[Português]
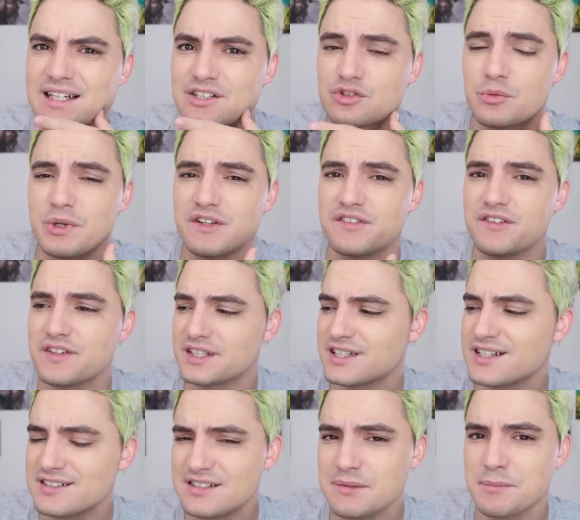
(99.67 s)
Ela sobrevive
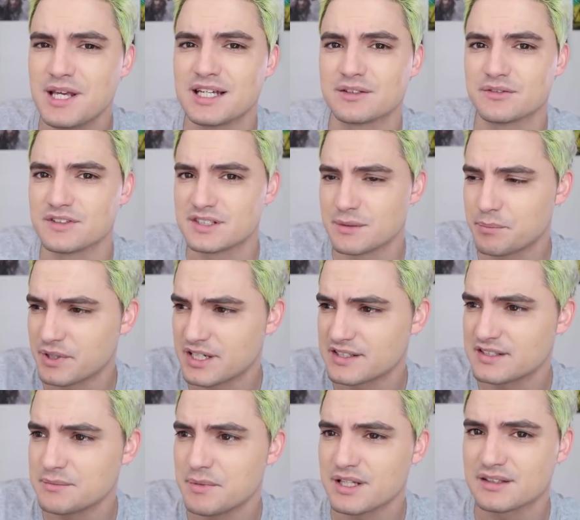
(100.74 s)
até cimento. Você pode
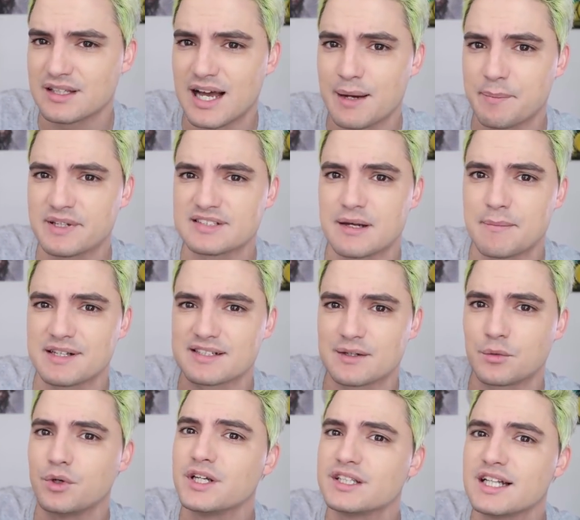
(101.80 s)
acimentar, passar massa
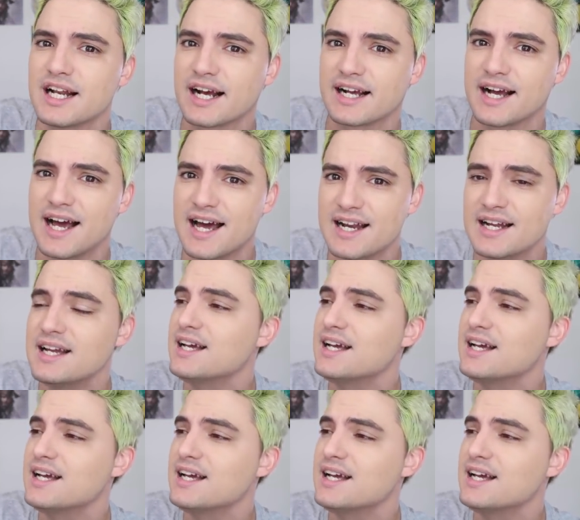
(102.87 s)
corrida na cara.